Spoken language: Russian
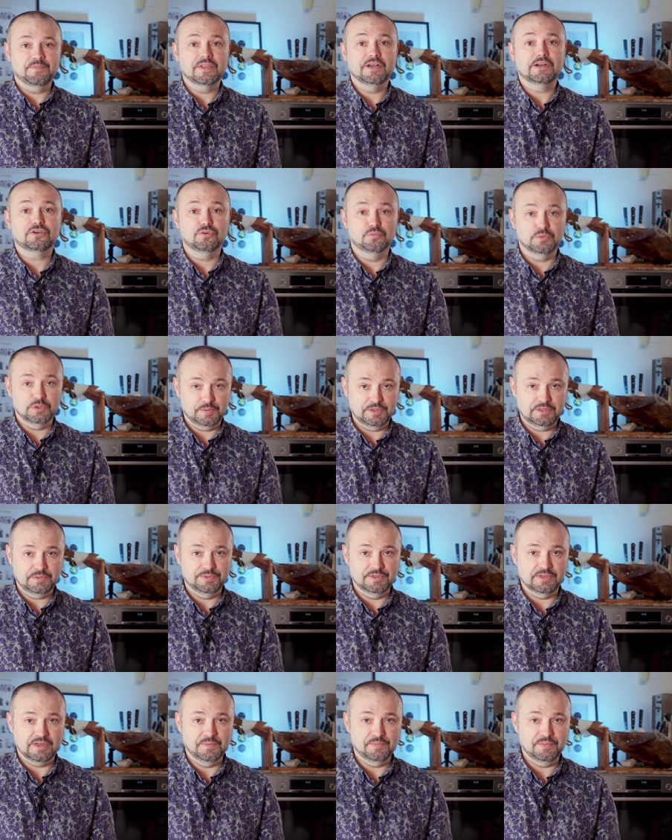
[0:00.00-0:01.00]
Огромное
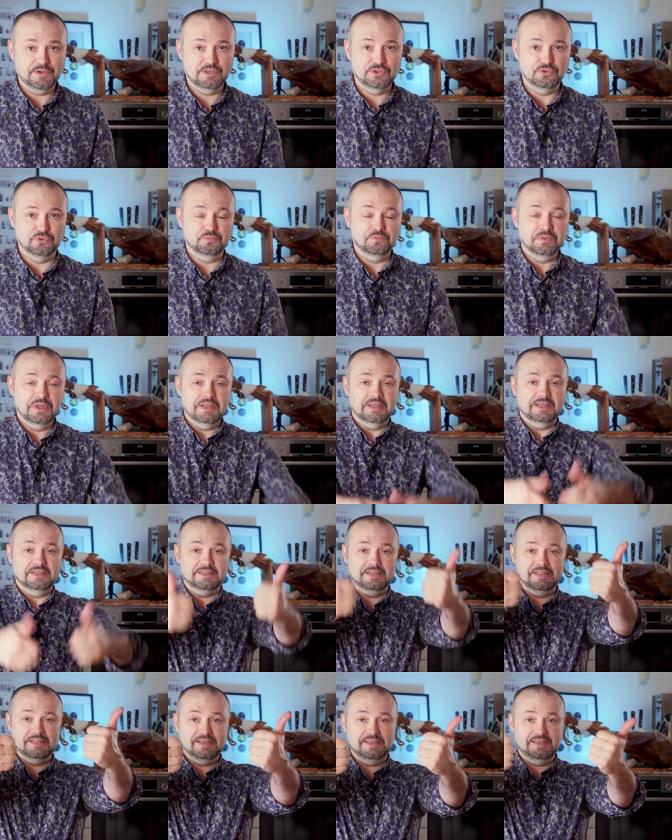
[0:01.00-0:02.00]
спасибо за компанию,
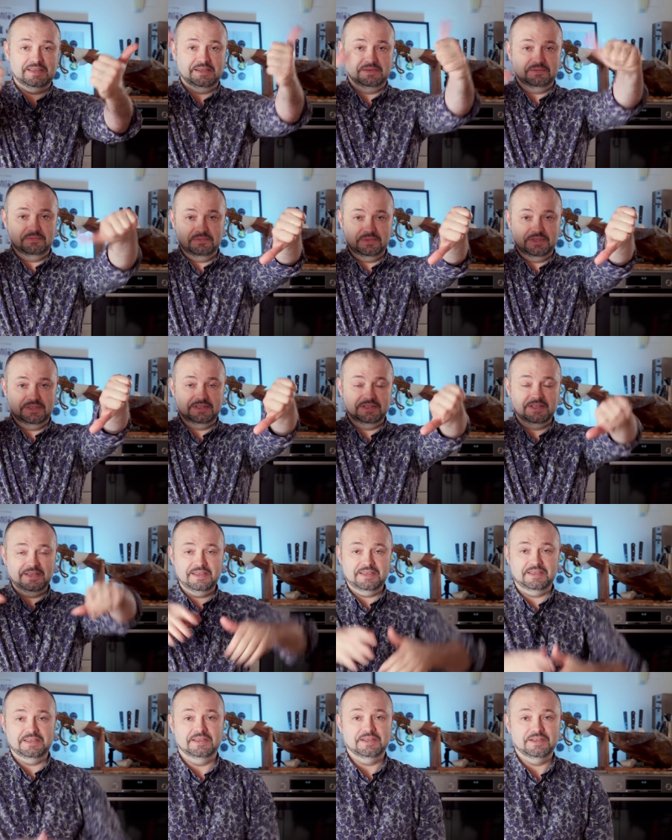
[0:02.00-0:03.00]
за лайки,
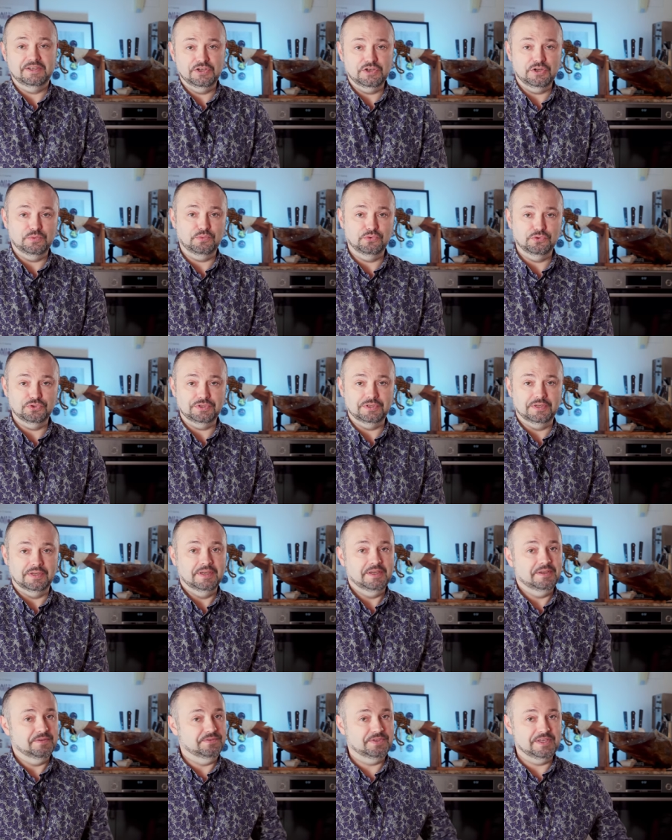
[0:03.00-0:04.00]
дизлайки, репосты.
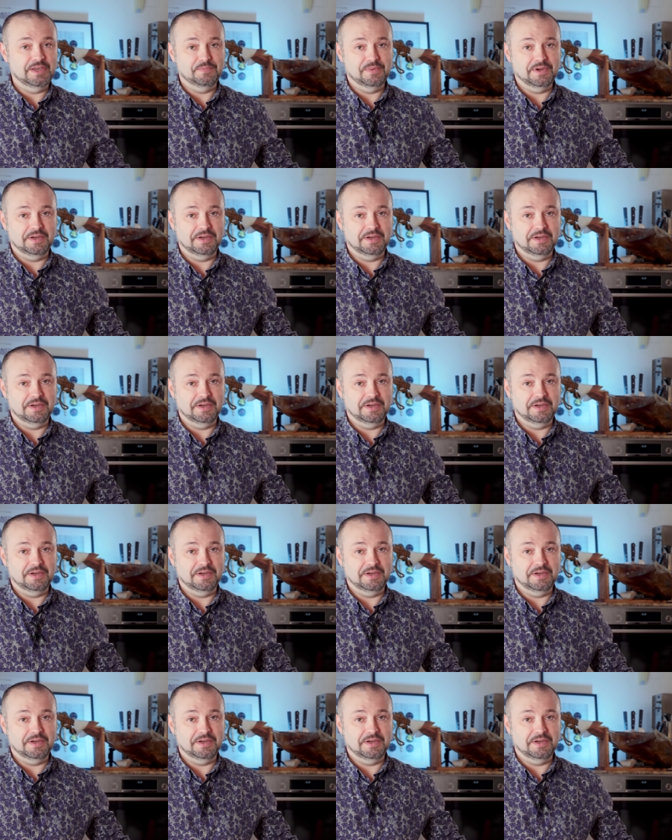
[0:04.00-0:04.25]
Всем